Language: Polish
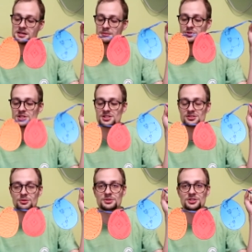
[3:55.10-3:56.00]
Możecie
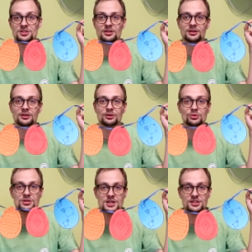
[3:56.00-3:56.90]
zrobić
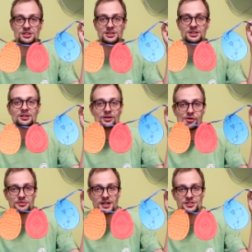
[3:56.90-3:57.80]
kurczaczki,
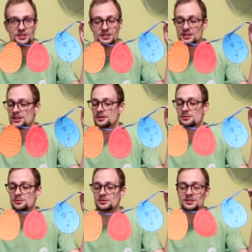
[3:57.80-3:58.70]
owieczki
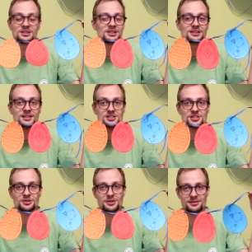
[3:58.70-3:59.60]
i inne
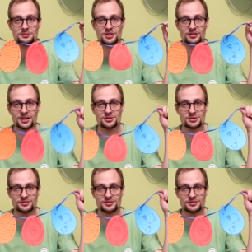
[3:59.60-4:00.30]
rzeczy, które Wam się kojarzą